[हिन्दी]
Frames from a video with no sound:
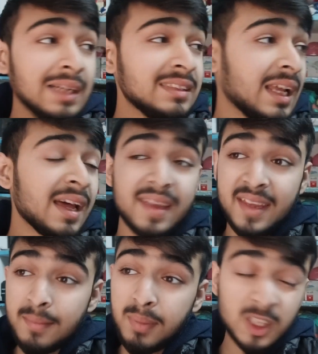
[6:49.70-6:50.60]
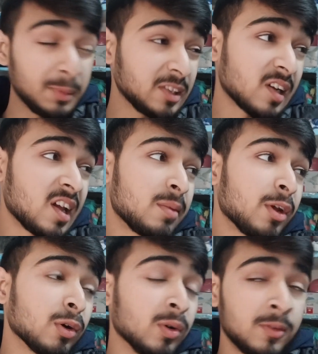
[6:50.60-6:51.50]
आज साला एक बात तो पता चल गई है
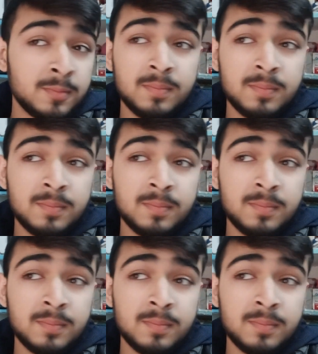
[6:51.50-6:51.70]
मेरे को